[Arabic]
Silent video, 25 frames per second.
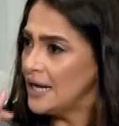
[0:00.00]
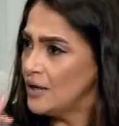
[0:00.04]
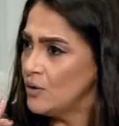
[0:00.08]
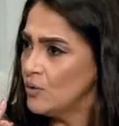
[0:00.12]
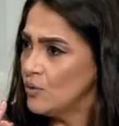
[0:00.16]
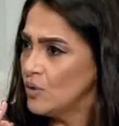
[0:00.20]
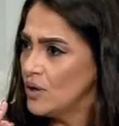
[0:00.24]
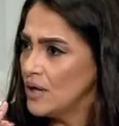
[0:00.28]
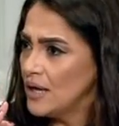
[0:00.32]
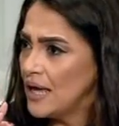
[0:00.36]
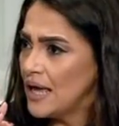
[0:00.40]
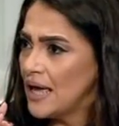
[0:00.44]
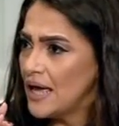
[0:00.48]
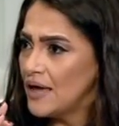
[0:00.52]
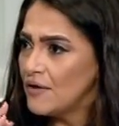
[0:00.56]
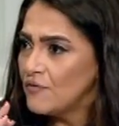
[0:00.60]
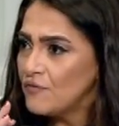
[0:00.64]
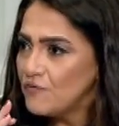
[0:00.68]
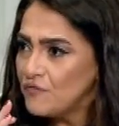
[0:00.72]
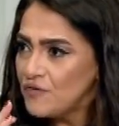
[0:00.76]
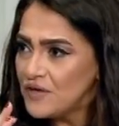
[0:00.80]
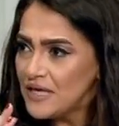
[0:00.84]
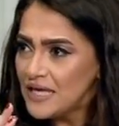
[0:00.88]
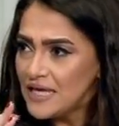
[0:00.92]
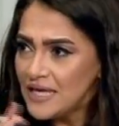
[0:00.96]
حلو جميل
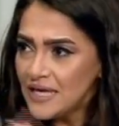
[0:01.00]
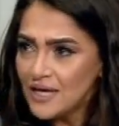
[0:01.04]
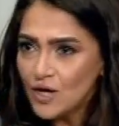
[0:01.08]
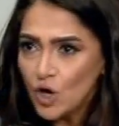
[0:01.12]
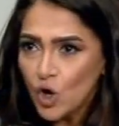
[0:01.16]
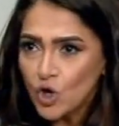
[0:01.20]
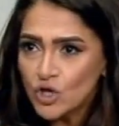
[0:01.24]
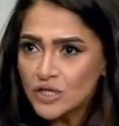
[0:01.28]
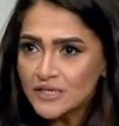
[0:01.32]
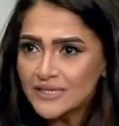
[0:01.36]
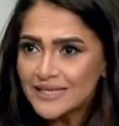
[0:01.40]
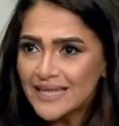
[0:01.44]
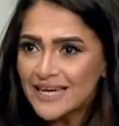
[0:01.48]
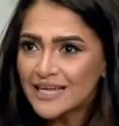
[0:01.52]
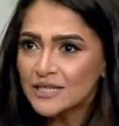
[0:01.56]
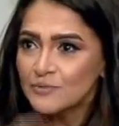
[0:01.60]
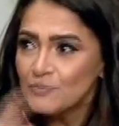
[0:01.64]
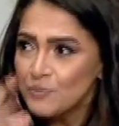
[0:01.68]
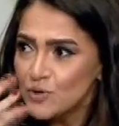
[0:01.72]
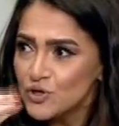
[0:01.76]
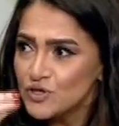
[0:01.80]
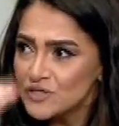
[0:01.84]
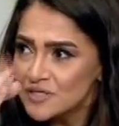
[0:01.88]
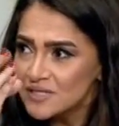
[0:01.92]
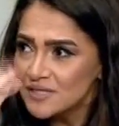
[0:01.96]
في كونتاكت
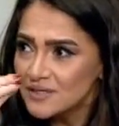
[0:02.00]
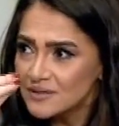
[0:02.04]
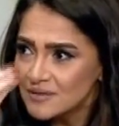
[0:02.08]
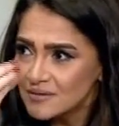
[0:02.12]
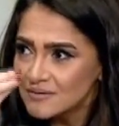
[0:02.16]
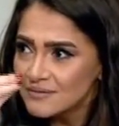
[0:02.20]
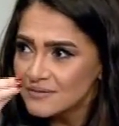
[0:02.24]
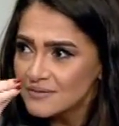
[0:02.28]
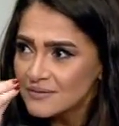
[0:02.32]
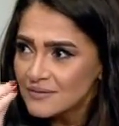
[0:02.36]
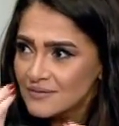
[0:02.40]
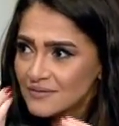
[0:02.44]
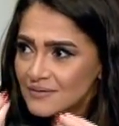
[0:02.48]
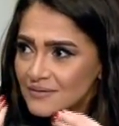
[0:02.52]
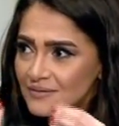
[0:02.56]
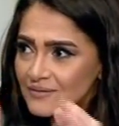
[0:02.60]
بيرسون